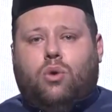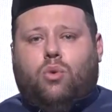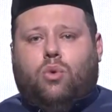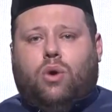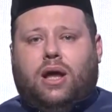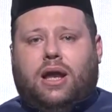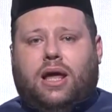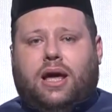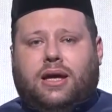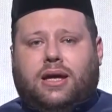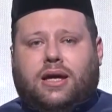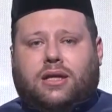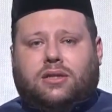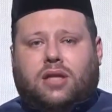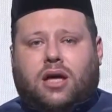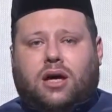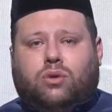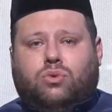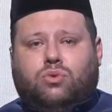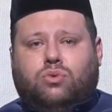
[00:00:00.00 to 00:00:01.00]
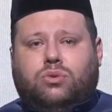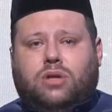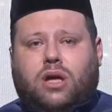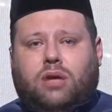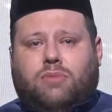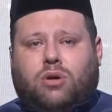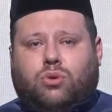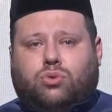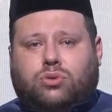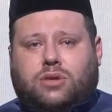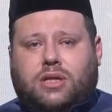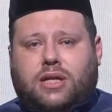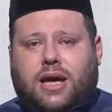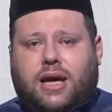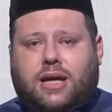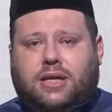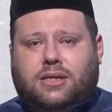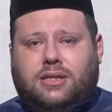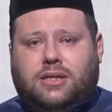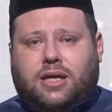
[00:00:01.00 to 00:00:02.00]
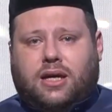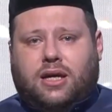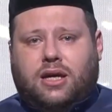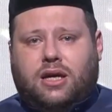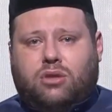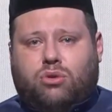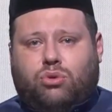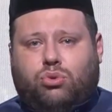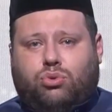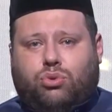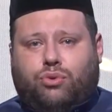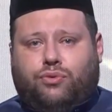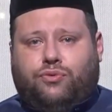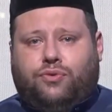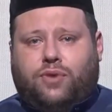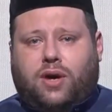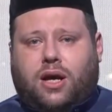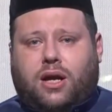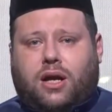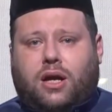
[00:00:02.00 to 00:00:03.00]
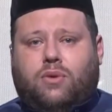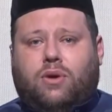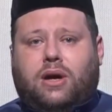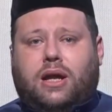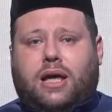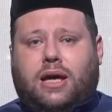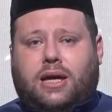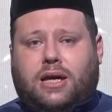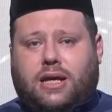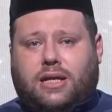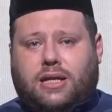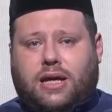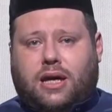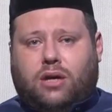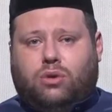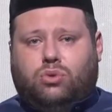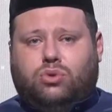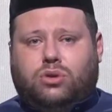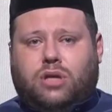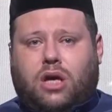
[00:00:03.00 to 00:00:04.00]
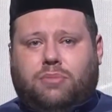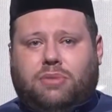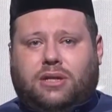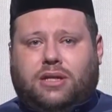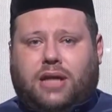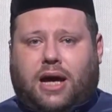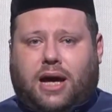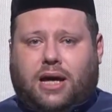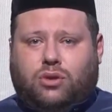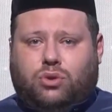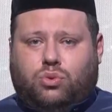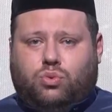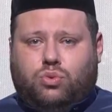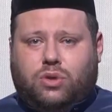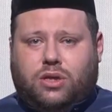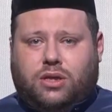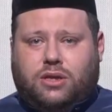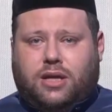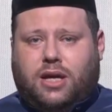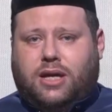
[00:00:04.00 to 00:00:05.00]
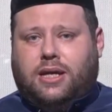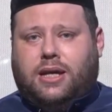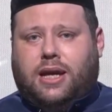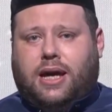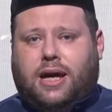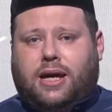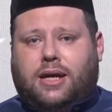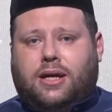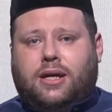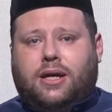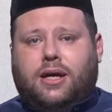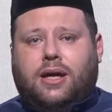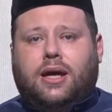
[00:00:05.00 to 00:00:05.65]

ولا يطؤون موطئا يغيظ الكفار ولا ينالون من عدو نيلا